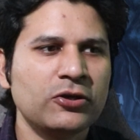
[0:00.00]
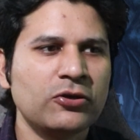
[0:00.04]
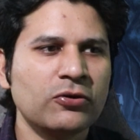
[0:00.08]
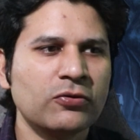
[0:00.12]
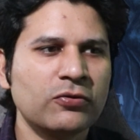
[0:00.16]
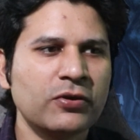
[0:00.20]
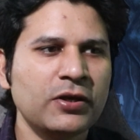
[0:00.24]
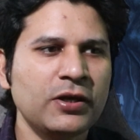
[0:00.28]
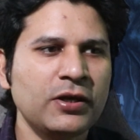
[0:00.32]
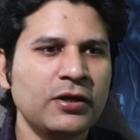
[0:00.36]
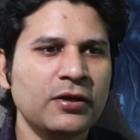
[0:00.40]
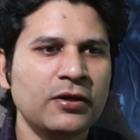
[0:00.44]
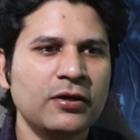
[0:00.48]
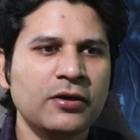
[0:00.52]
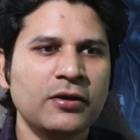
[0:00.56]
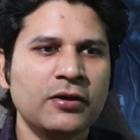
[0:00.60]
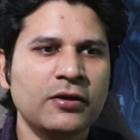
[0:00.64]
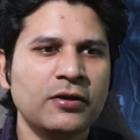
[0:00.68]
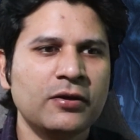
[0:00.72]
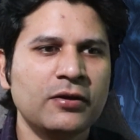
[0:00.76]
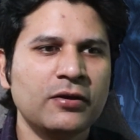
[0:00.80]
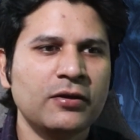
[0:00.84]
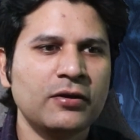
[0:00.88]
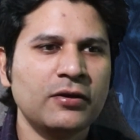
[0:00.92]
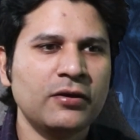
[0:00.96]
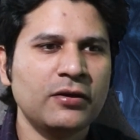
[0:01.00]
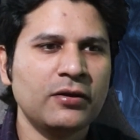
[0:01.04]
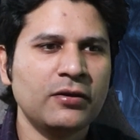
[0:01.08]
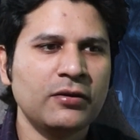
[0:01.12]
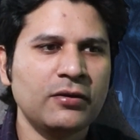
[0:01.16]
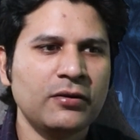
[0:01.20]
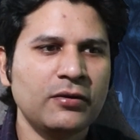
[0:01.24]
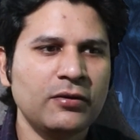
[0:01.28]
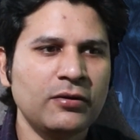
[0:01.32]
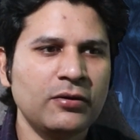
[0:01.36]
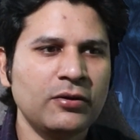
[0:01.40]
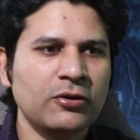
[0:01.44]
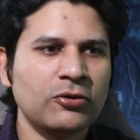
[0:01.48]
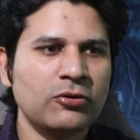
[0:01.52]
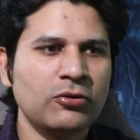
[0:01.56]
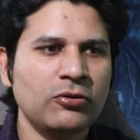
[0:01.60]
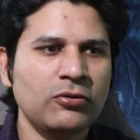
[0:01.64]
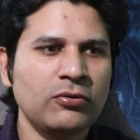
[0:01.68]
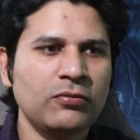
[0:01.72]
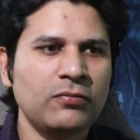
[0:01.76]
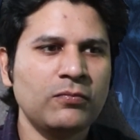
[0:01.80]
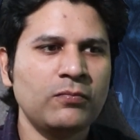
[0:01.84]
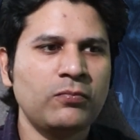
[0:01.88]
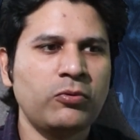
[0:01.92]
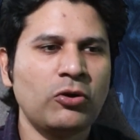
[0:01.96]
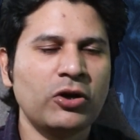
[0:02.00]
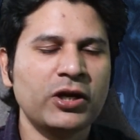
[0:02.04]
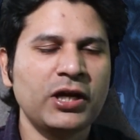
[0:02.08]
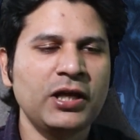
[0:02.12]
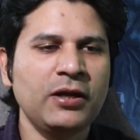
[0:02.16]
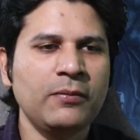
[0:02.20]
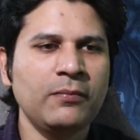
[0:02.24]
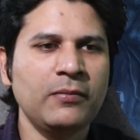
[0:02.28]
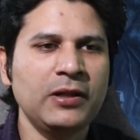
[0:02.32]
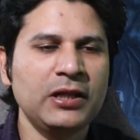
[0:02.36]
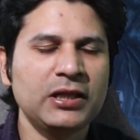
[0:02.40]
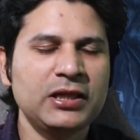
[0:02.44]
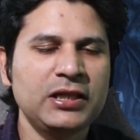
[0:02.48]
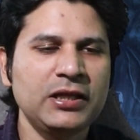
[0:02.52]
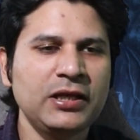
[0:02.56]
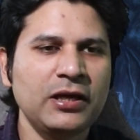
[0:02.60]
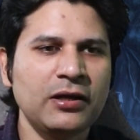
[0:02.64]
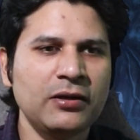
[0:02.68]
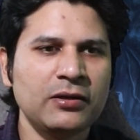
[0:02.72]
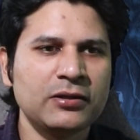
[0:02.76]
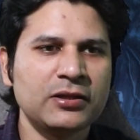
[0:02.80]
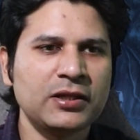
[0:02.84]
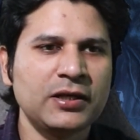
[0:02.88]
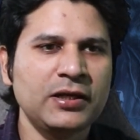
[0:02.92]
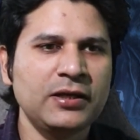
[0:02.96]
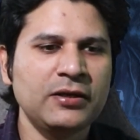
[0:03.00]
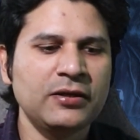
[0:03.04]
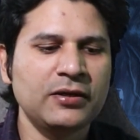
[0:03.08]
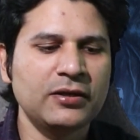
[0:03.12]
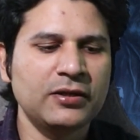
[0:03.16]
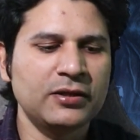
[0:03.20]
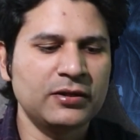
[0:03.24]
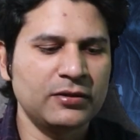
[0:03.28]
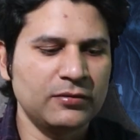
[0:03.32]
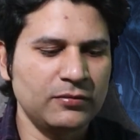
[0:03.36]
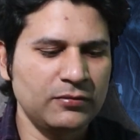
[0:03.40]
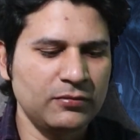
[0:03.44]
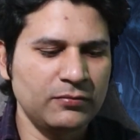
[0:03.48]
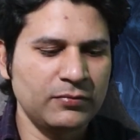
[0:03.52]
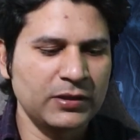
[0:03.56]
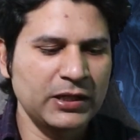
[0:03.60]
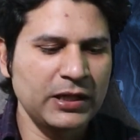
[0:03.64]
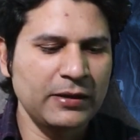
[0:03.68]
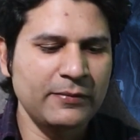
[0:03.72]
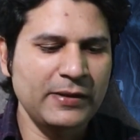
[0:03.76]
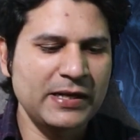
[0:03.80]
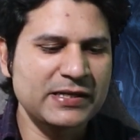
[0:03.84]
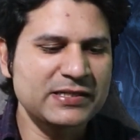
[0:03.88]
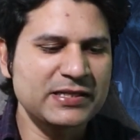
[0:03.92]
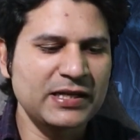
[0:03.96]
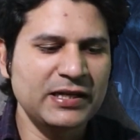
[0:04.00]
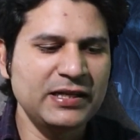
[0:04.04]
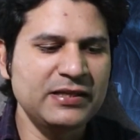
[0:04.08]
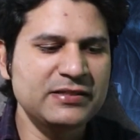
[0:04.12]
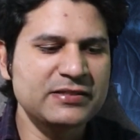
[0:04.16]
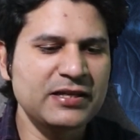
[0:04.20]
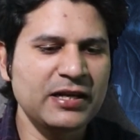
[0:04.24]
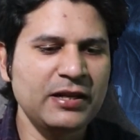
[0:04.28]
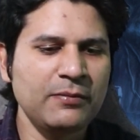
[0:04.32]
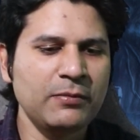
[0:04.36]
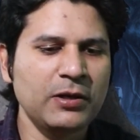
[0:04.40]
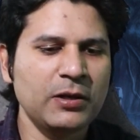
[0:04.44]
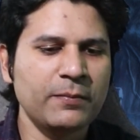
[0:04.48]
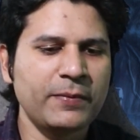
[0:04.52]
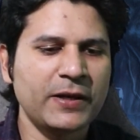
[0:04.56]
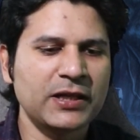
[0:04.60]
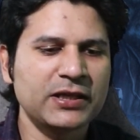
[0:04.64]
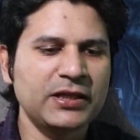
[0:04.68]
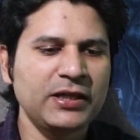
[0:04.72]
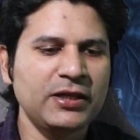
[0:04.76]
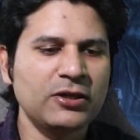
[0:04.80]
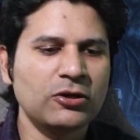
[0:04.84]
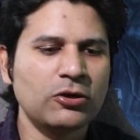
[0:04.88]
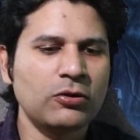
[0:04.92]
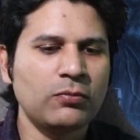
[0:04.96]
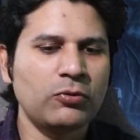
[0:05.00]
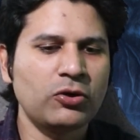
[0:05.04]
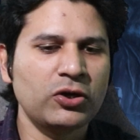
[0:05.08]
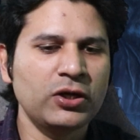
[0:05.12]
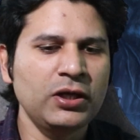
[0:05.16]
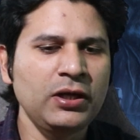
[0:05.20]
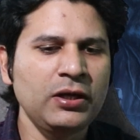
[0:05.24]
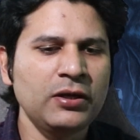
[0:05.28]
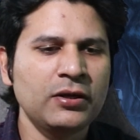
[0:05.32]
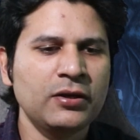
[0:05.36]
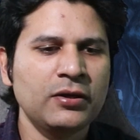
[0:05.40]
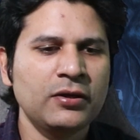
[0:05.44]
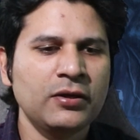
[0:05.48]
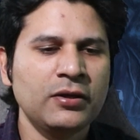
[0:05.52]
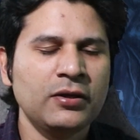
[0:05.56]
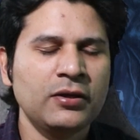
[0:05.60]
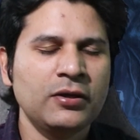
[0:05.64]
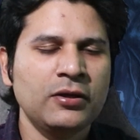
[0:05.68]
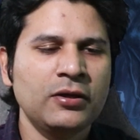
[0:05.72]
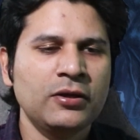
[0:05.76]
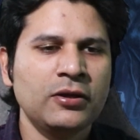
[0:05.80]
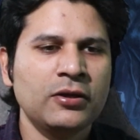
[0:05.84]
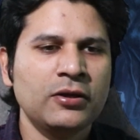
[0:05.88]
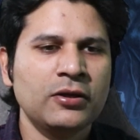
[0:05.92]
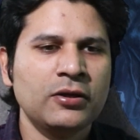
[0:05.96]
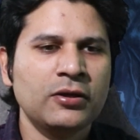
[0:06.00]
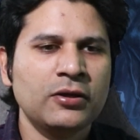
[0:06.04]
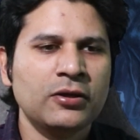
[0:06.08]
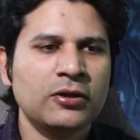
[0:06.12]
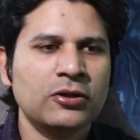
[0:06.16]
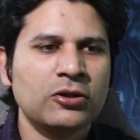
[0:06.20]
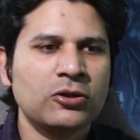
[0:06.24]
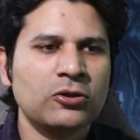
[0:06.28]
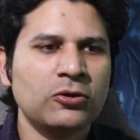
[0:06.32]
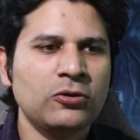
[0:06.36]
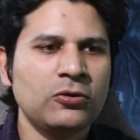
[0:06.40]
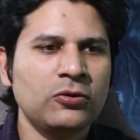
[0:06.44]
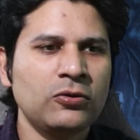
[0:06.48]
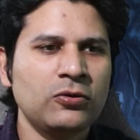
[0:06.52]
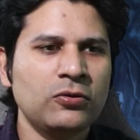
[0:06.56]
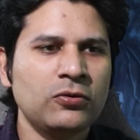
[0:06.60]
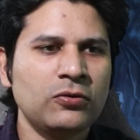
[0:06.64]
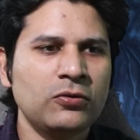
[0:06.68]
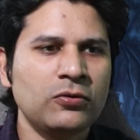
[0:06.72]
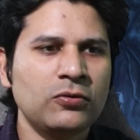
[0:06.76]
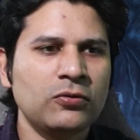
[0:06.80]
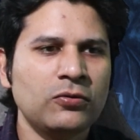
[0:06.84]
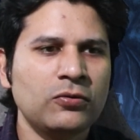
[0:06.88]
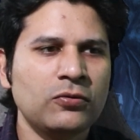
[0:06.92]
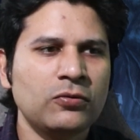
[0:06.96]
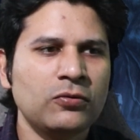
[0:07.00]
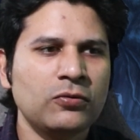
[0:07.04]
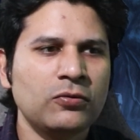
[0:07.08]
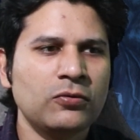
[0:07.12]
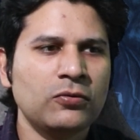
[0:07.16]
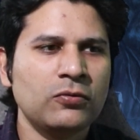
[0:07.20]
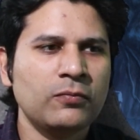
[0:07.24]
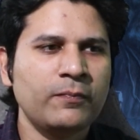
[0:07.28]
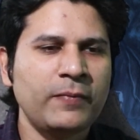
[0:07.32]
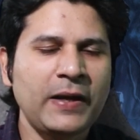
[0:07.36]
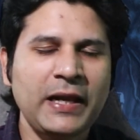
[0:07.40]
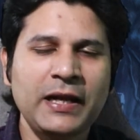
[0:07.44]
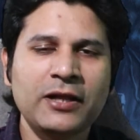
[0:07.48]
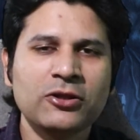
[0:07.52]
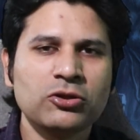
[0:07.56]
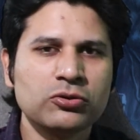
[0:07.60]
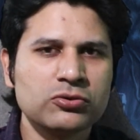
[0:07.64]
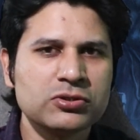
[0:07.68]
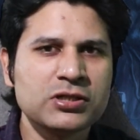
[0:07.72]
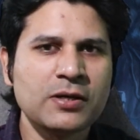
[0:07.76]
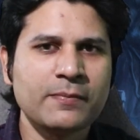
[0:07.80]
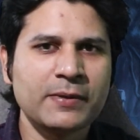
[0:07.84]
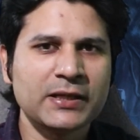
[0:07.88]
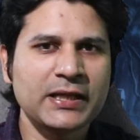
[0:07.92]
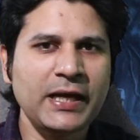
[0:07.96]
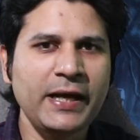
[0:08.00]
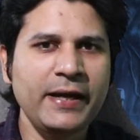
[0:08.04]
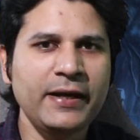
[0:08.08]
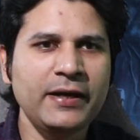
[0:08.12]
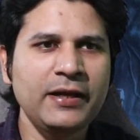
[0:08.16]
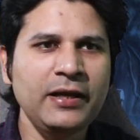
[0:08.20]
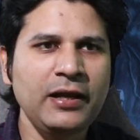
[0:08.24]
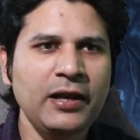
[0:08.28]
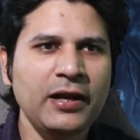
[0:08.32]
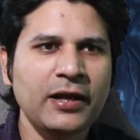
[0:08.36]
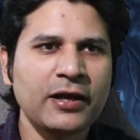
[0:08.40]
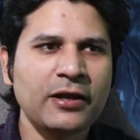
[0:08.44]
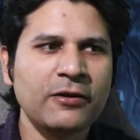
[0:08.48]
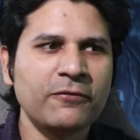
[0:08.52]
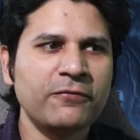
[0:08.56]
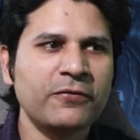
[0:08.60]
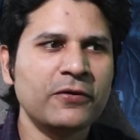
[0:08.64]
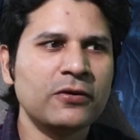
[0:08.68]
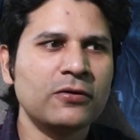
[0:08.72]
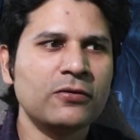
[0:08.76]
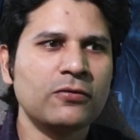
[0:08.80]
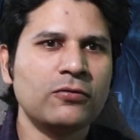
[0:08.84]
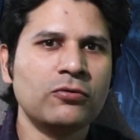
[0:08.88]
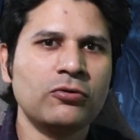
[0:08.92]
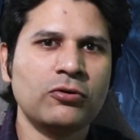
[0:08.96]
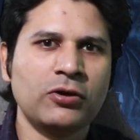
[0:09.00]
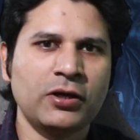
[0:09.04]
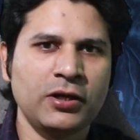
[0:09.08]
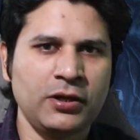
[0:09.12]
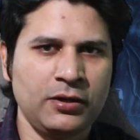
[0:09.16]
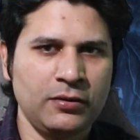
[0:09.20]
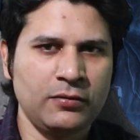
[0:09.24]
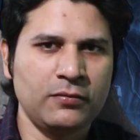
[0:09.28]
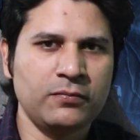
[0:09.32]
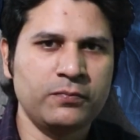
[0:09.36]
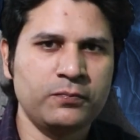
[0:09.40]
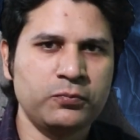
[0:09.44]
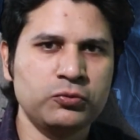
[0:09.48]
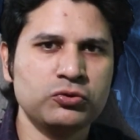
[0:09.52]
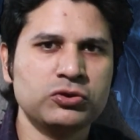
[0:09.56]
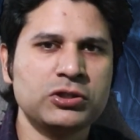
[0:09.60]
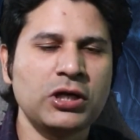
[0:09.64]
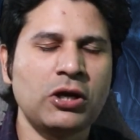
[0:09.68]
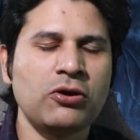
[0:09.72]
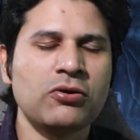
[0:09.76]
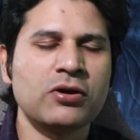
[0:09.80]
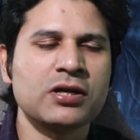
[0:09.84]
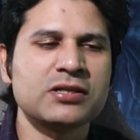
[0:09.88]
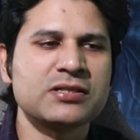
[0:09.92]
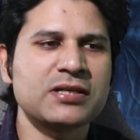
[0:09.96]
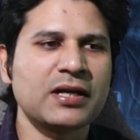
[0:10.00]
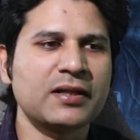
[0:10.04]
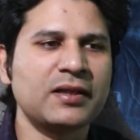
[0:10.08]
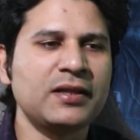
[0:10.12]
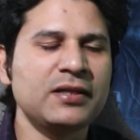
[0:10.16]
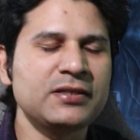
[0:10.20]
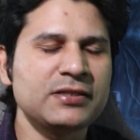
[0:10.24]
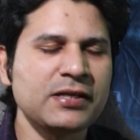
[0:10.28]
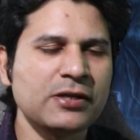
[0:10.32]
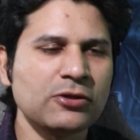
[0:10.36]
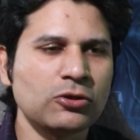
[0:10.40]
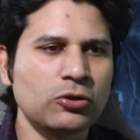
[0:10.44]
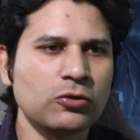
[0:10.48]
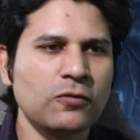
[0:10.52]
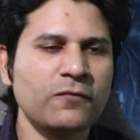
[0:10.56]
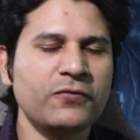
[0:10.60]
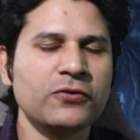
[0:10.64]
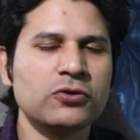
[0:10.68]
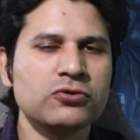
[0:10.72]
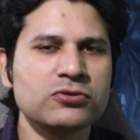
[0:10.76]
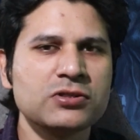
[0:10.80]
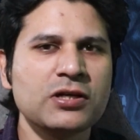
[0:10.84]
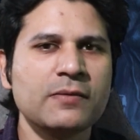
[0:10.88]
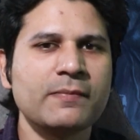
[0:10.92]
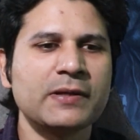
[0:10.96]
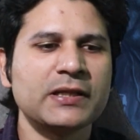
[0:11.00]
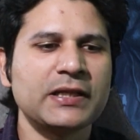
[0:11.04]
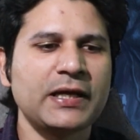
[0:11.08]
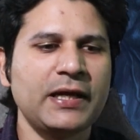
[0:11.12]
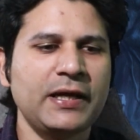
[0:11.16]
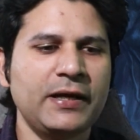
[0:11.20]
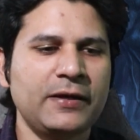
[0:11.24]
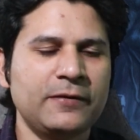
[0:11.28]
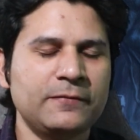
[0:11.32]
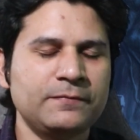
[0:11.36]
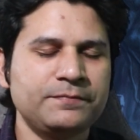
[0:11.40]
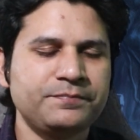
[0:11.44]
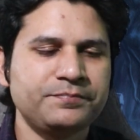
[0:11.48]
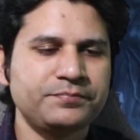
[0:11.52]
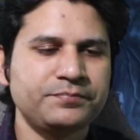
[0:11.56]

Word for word: क्योंकि इनको बॉडी मिलती है इतनी मतलब आसानी से नहीं मिल पाती इनको बॉडी तो पहले तो उसने बताया नहीं लेकिन फिर उन्होंने पूछा होगा सख्ती से तो फिर उसने बताया